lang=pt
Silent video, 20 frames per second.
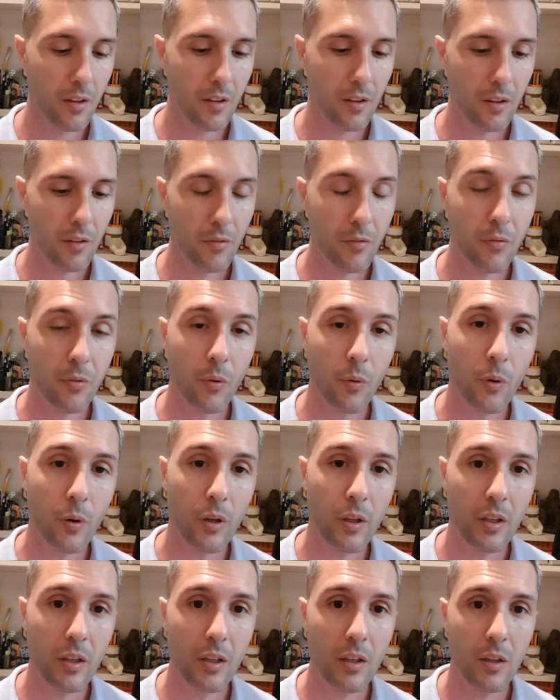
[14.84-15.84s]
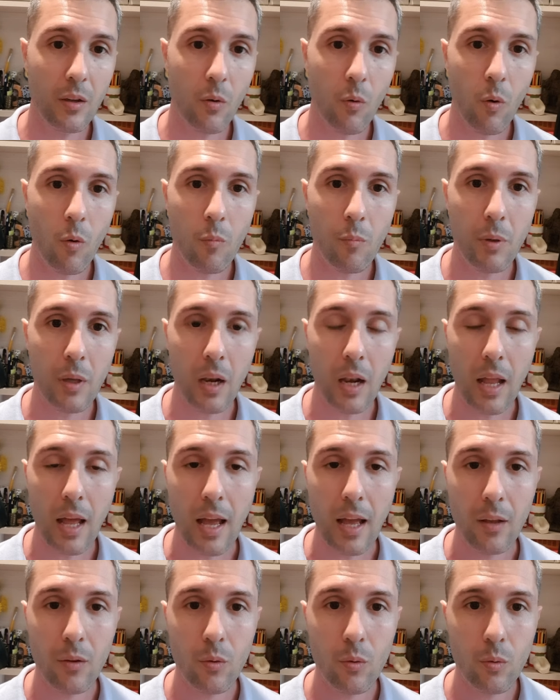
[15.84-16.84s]
e foi
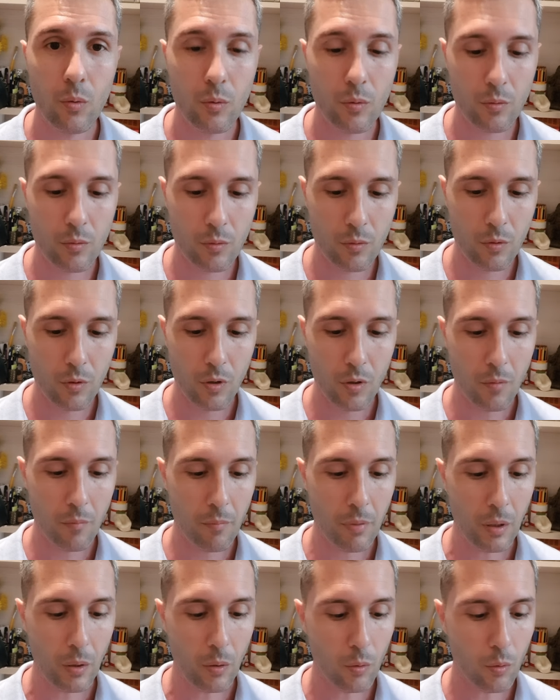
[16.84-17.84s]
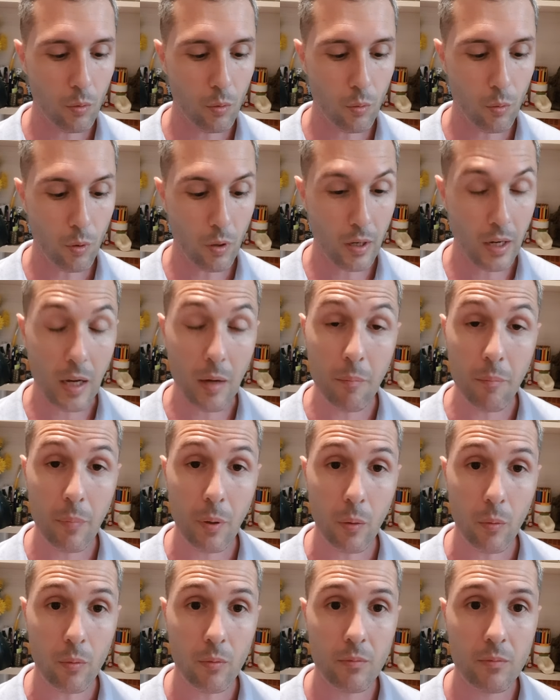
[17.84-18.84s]
compilado pelo
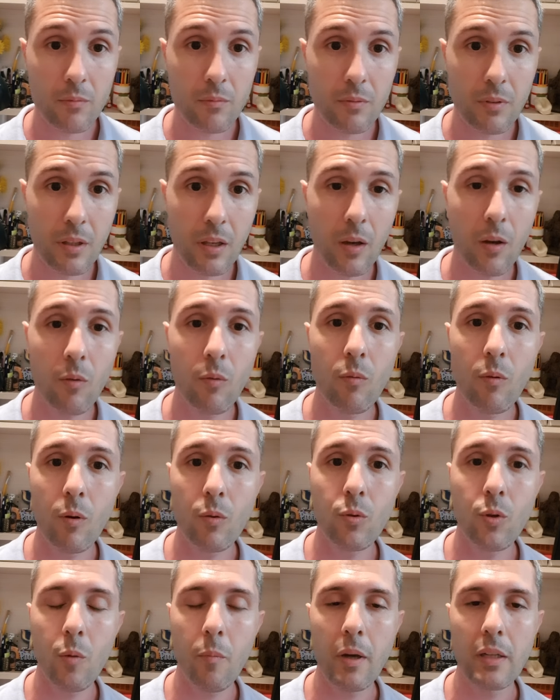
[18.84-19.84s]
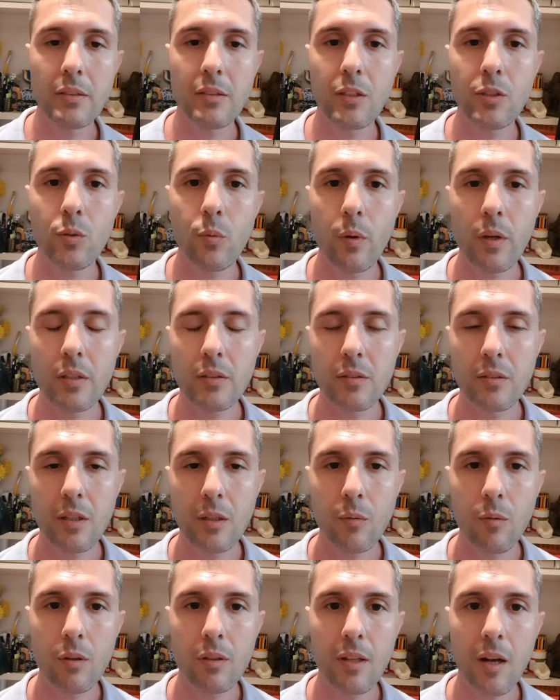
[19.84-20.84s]
Campbell, que é um autor bastante
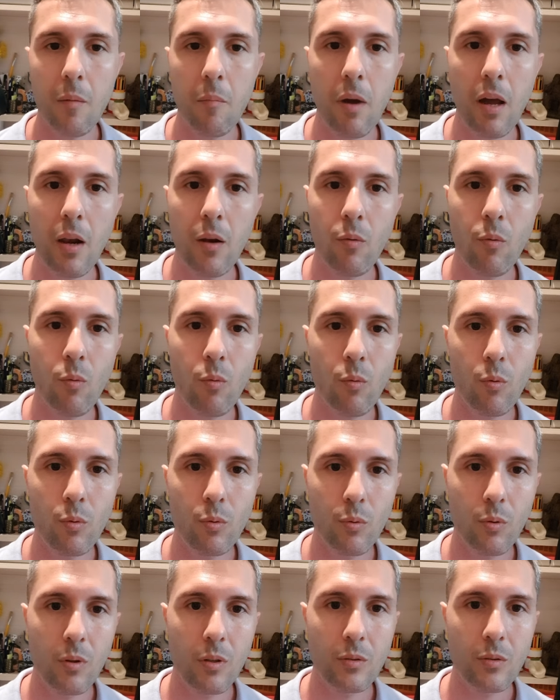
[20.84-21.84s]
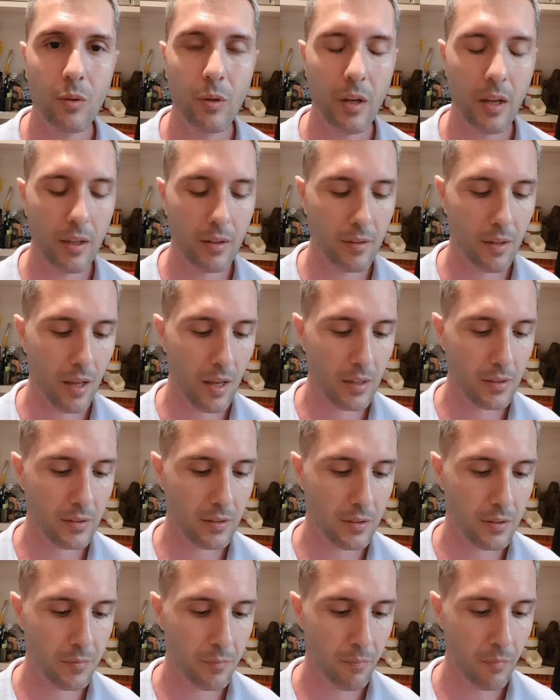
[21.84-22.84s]
conhecido que trabalha com culturas
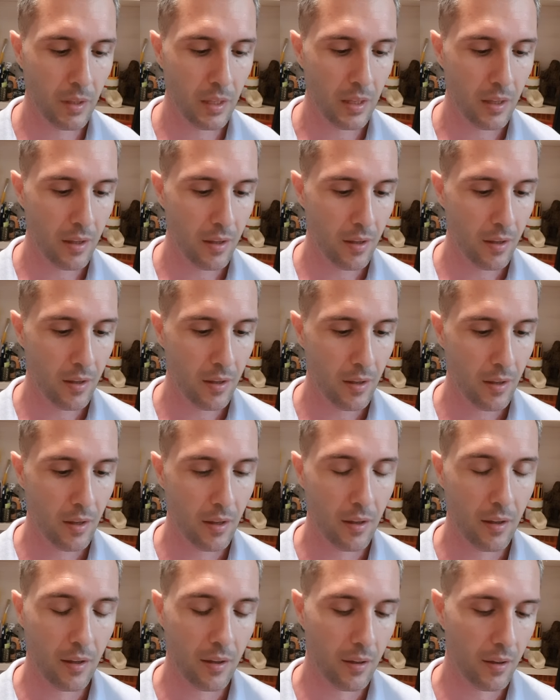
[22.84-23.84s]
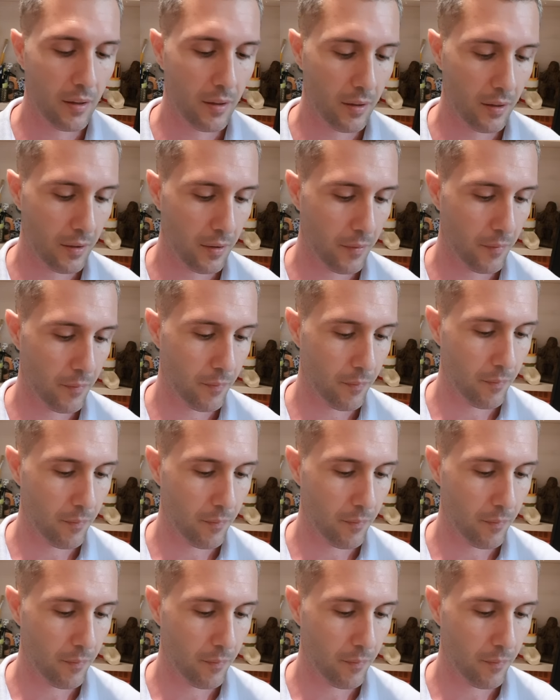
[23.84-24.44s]
orientais. É...